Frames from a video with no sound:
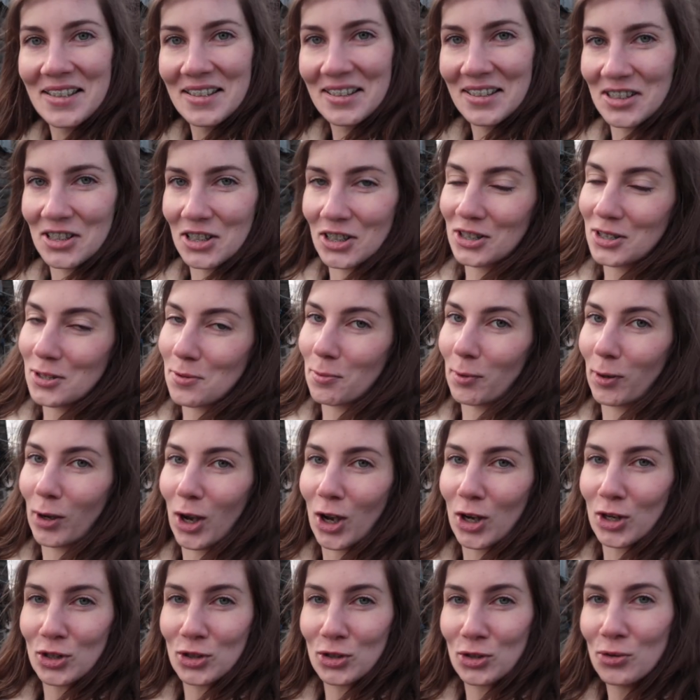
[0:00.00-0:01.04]
Сейчас я
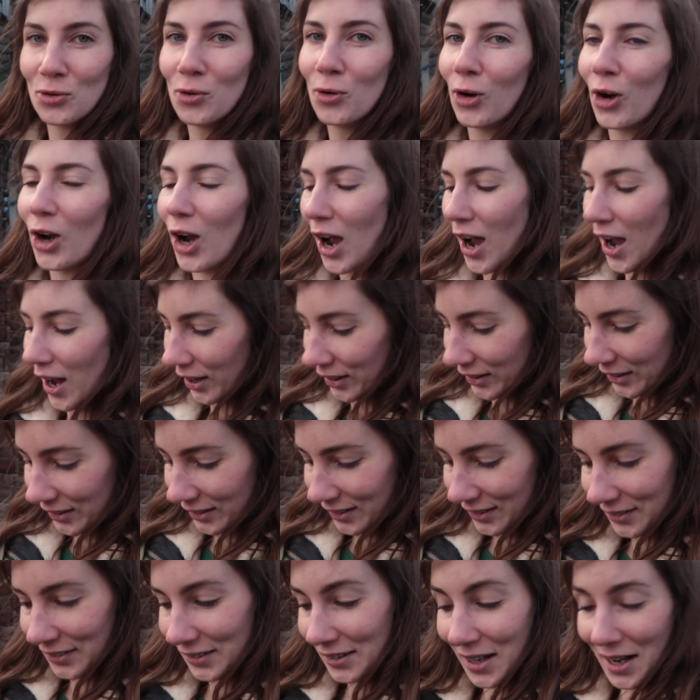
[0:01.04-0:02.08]
покажу,
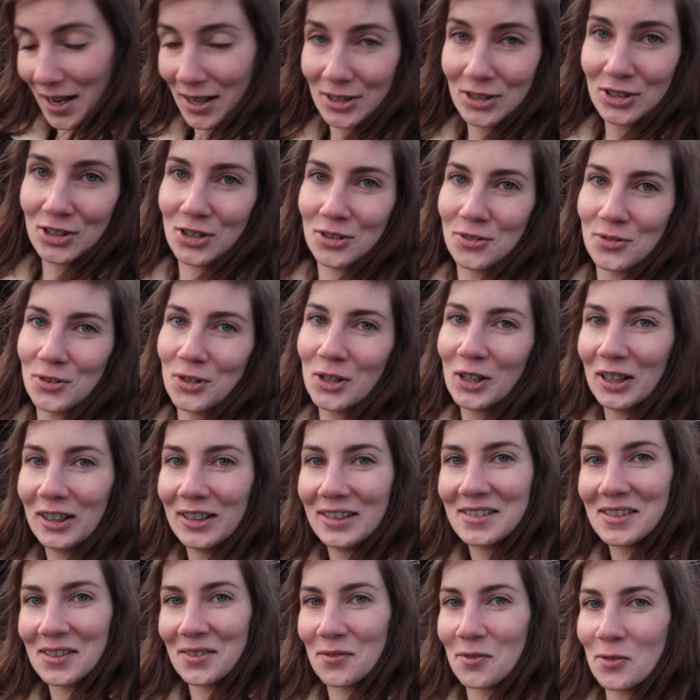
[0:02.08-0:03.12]
как дача
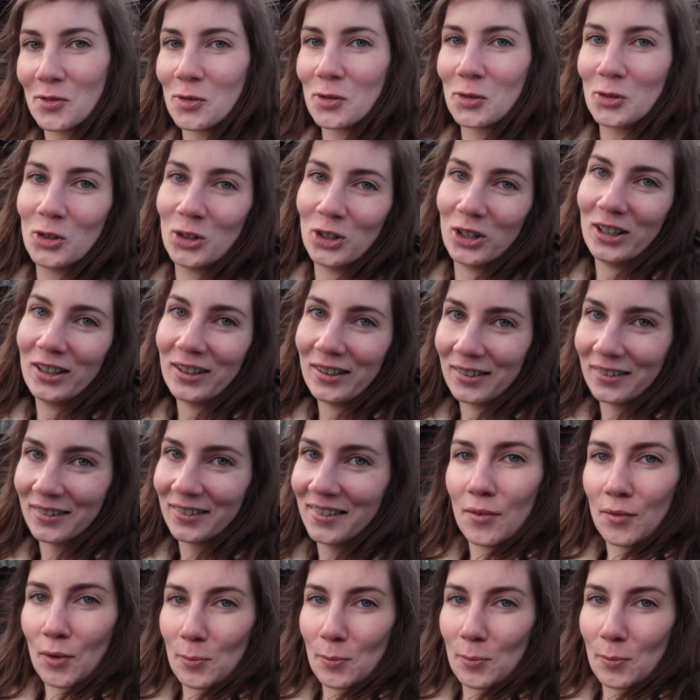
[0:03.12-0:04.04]
выглядит внутри.